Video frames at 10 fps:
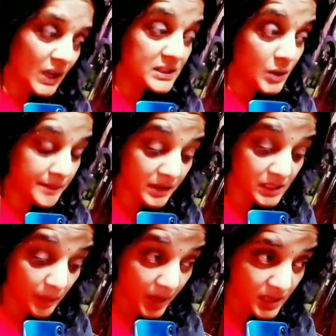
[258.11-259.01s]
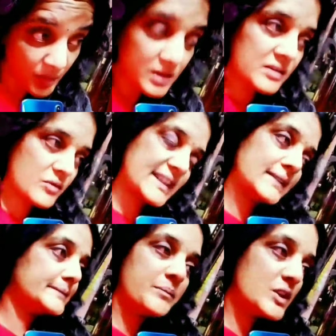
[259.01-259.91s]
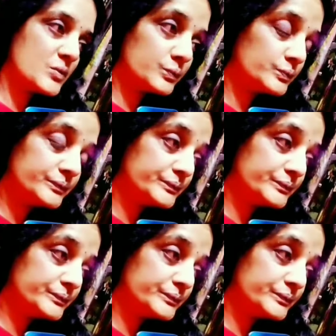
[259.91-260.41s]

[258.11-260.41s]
గ్రక్కున విడవంగ వలయ సుమతి అని చెప్పిన